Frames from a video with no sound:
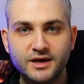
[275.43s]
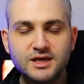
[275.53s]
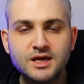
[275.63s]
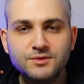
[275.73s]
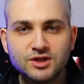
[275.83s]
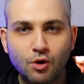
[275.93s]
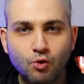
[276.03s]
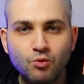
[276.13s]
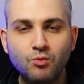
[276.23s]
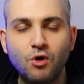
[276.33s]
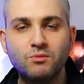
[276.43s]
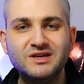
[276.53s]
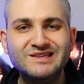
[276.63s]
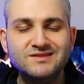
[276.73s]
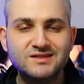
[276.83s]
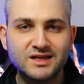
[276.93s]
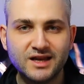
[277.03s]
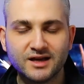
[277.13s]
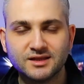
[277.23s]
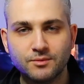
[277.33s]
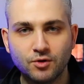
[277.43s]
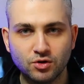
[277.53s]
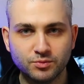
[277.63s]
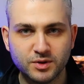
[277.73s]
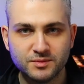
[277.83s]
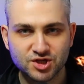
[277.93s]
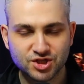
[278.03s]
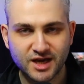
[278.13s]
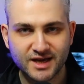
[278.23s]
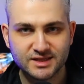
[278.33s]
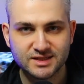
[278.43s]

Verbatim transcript: Именно умом, интеллектом он побеждает